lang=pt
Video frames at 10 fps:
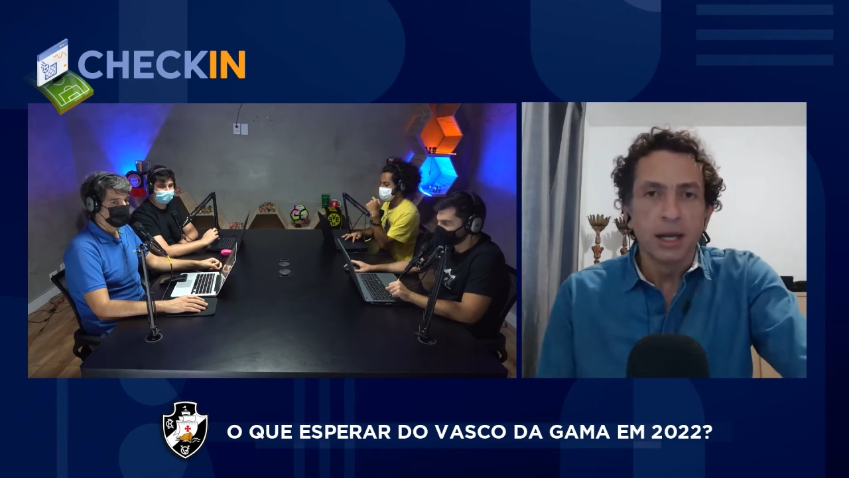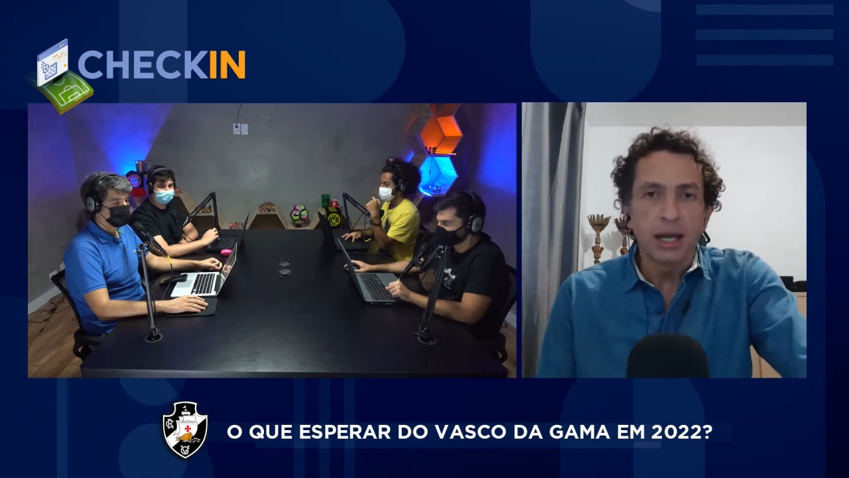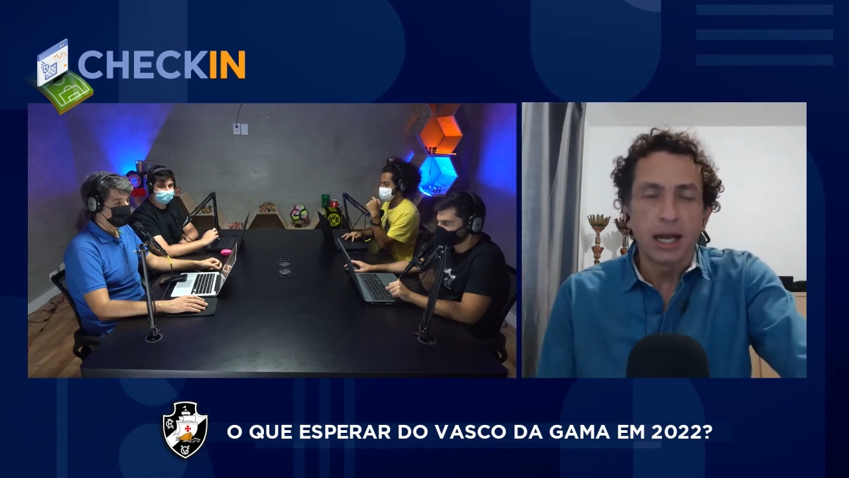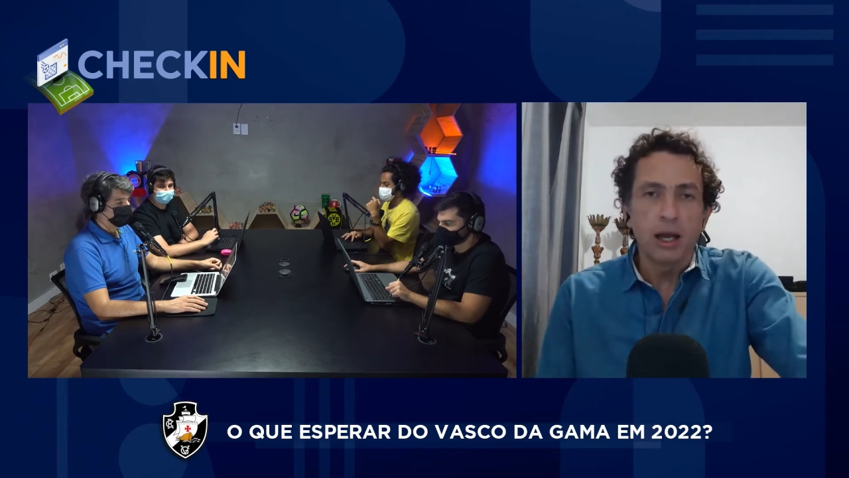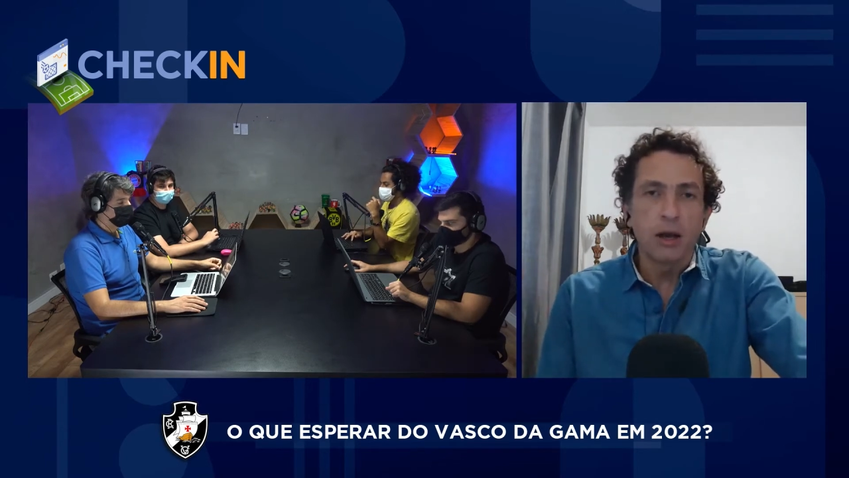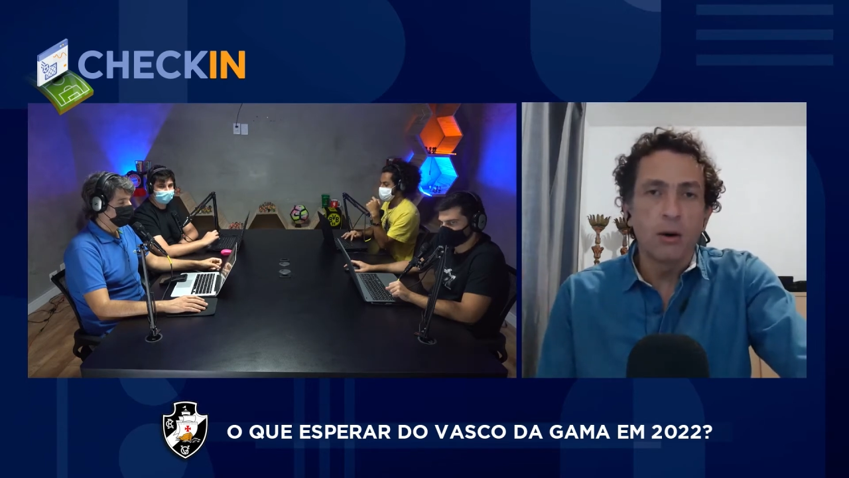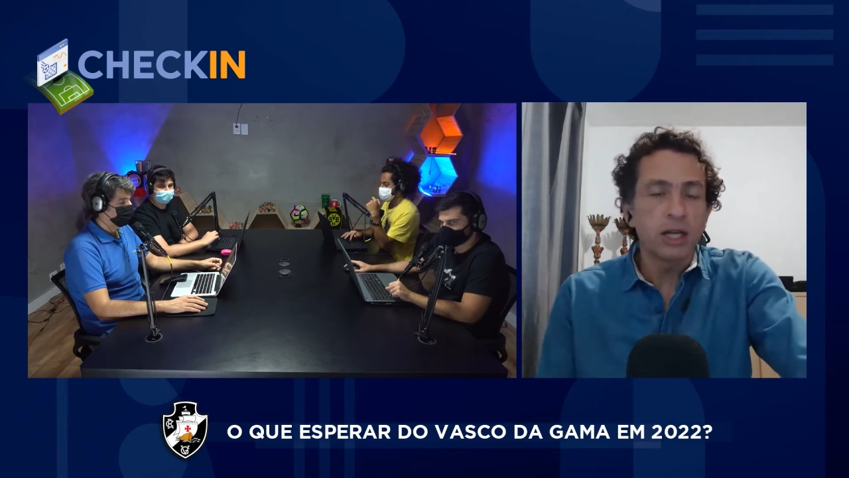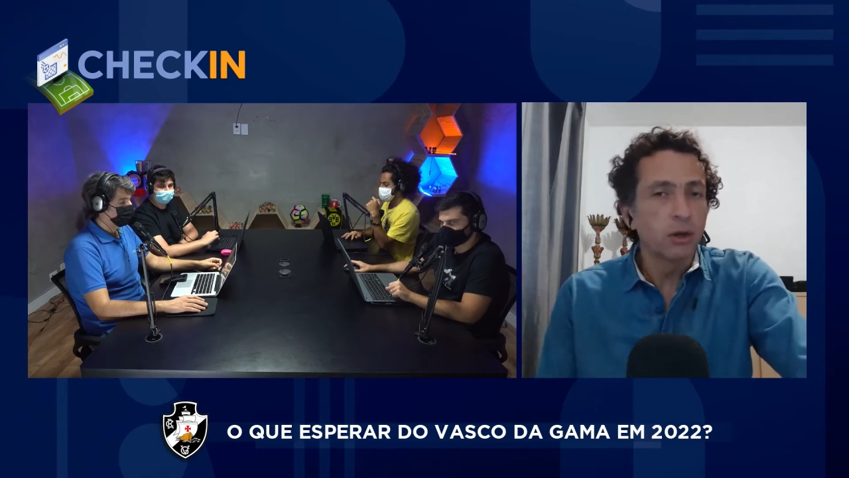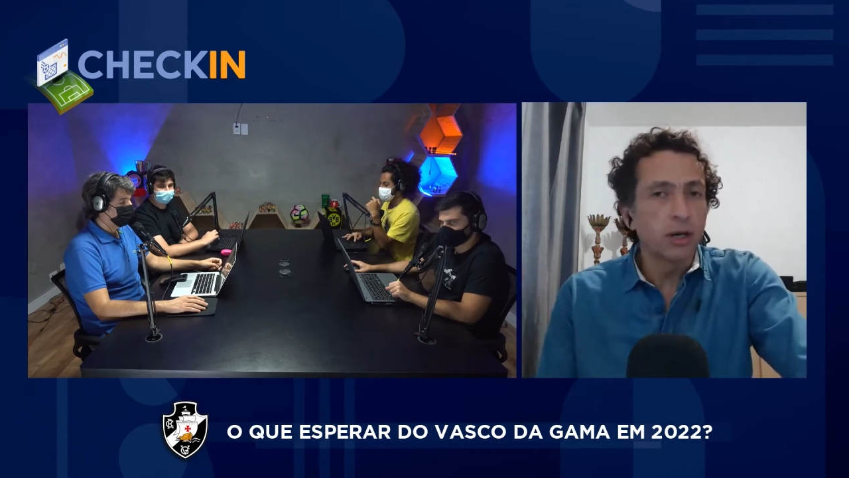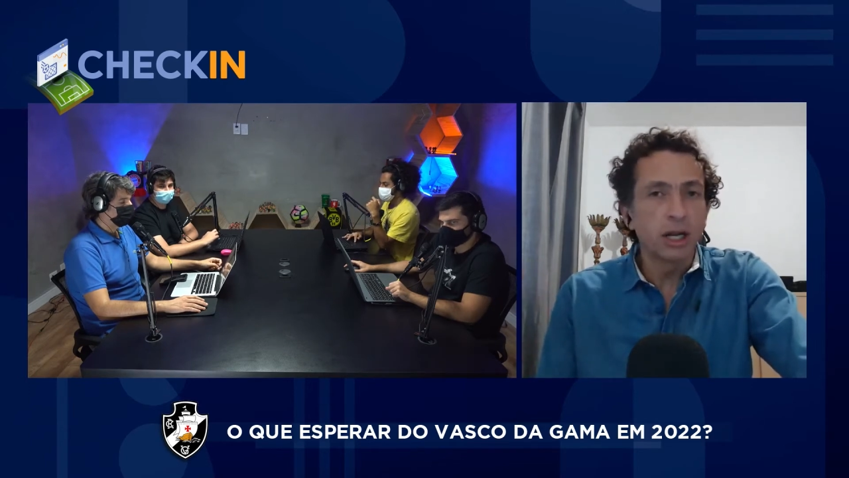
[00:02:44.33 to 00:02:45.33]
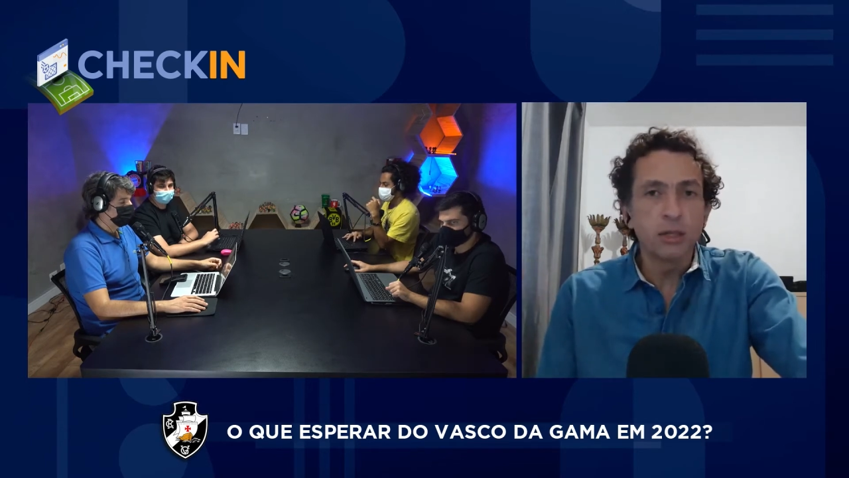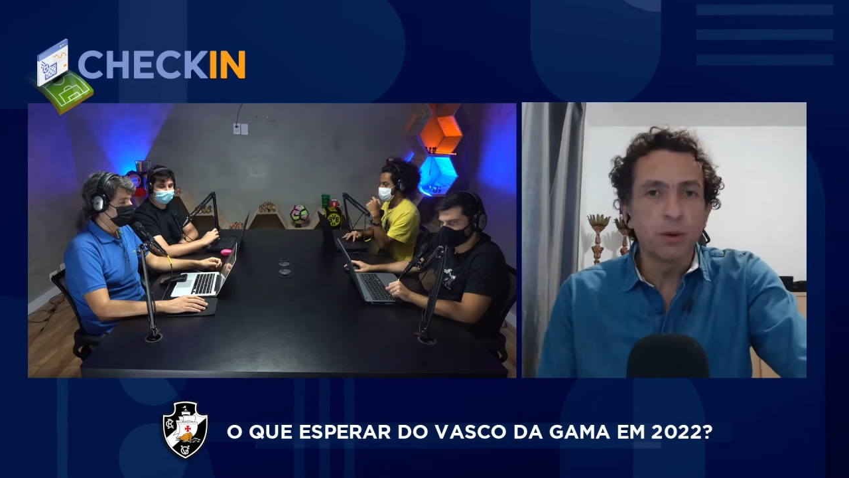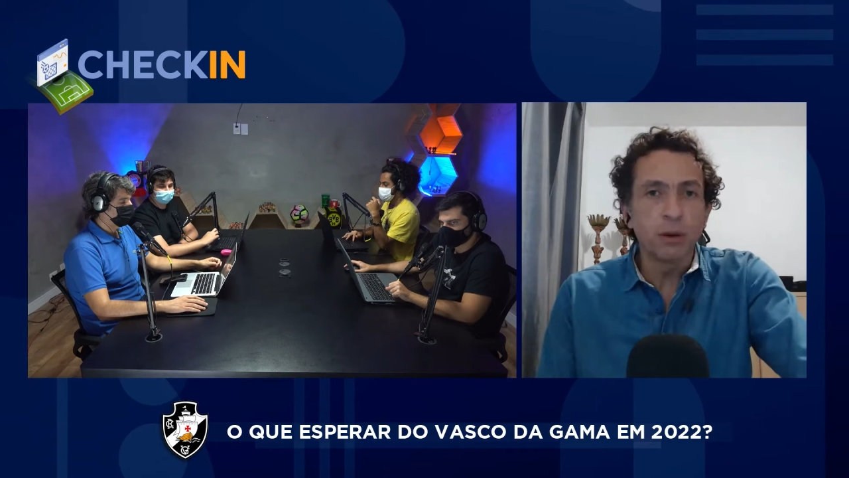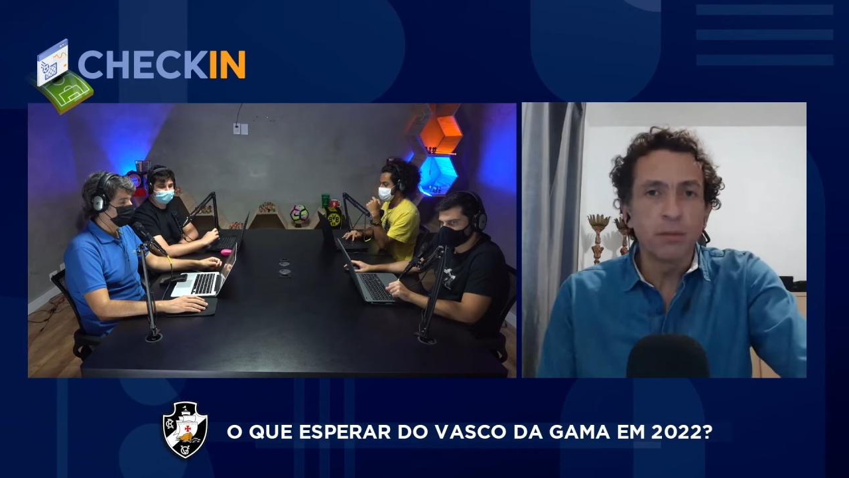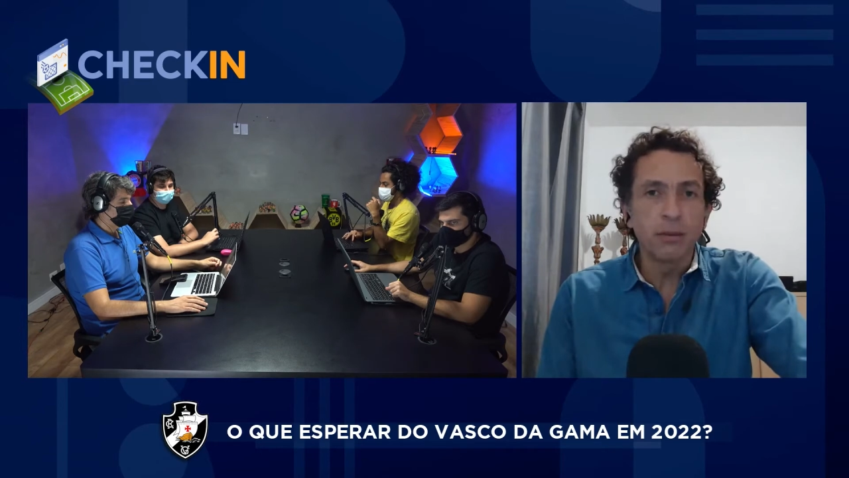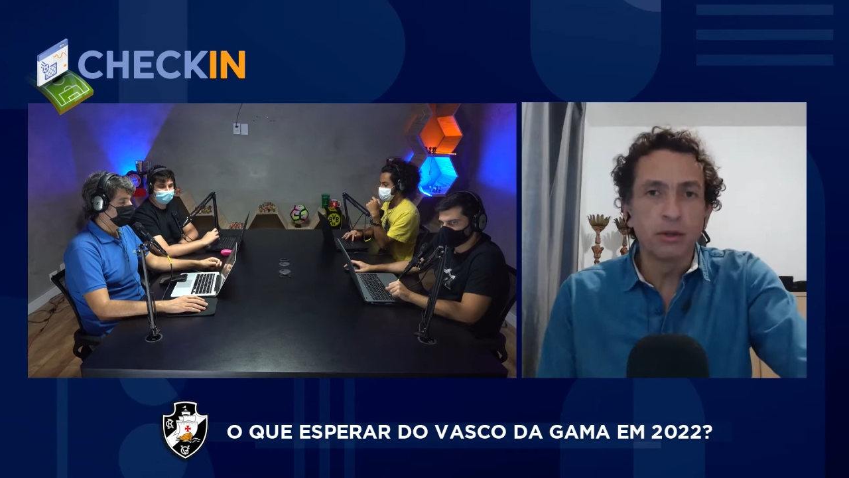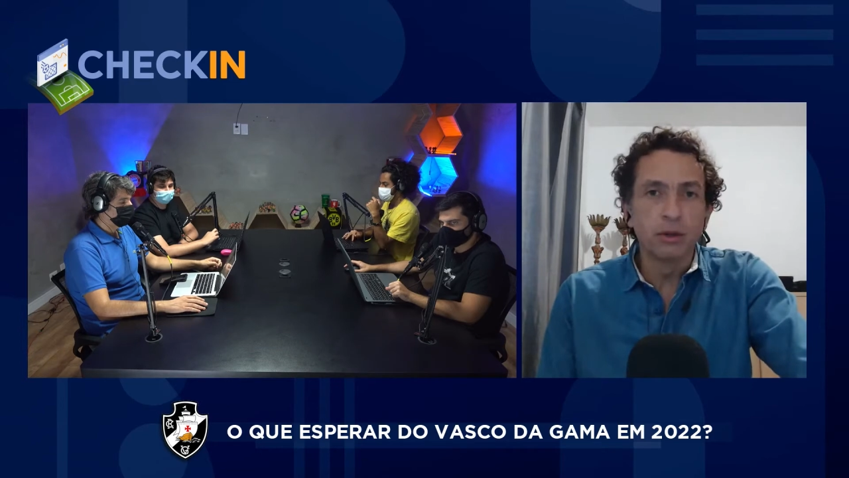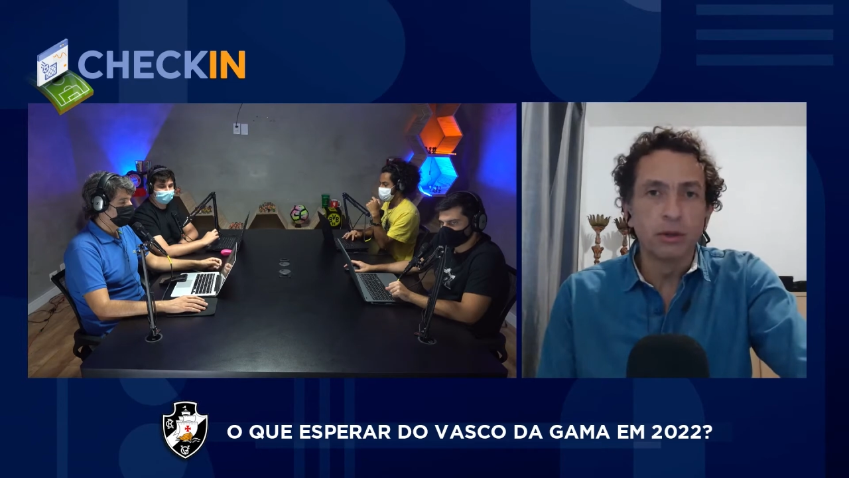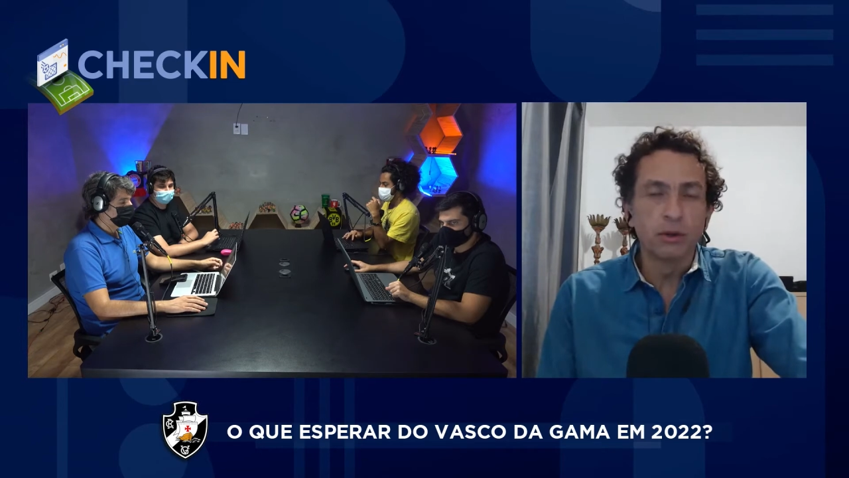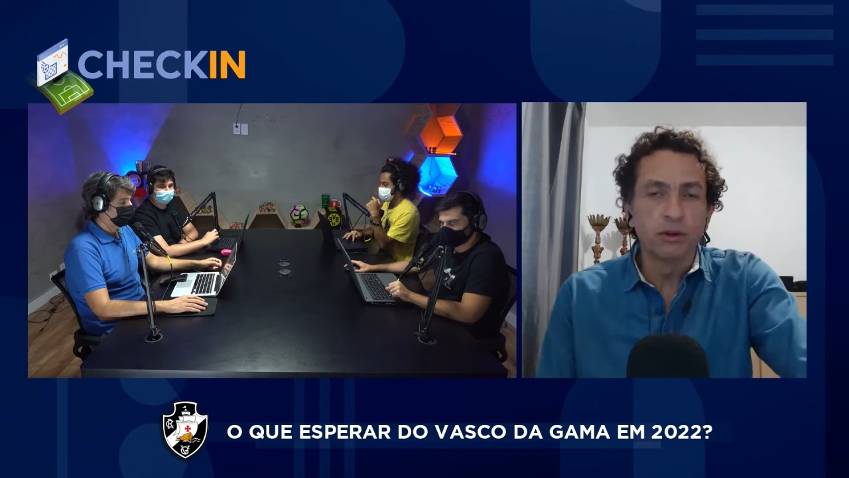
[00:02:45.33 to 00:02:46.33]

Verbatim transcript: É, eu acho que o grande problema do,